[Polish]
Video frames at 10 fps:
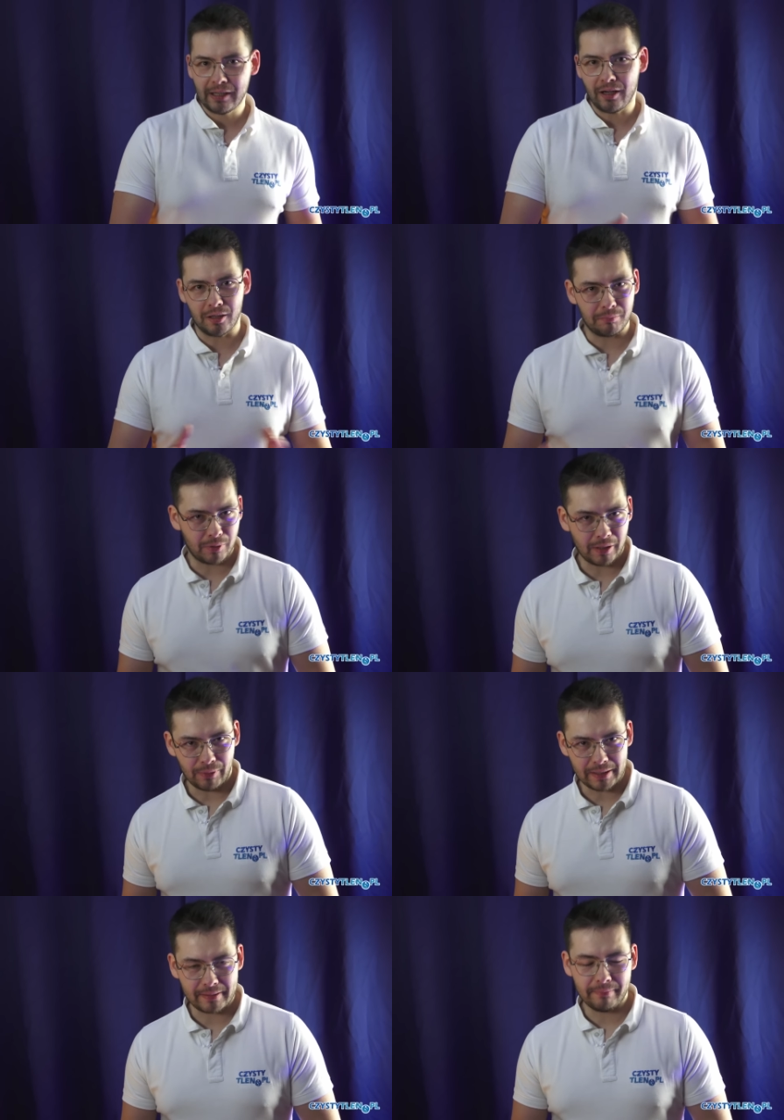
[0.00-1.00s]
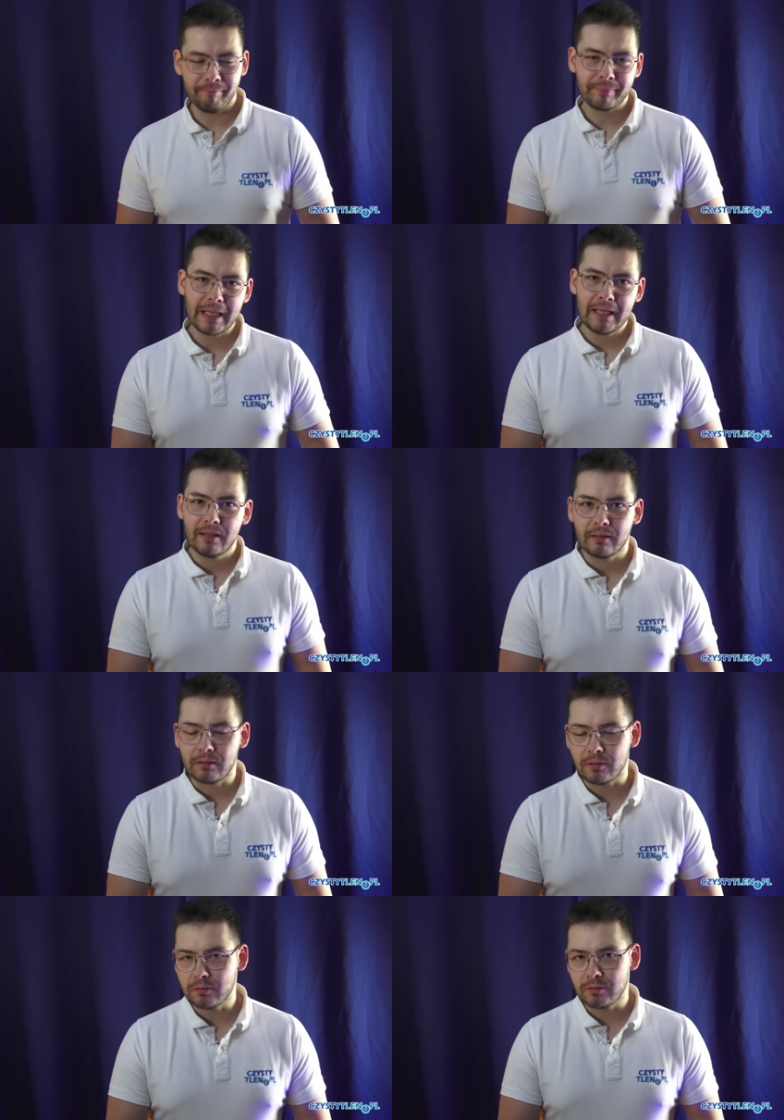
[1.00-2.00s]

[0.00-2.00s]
albo hałasem, no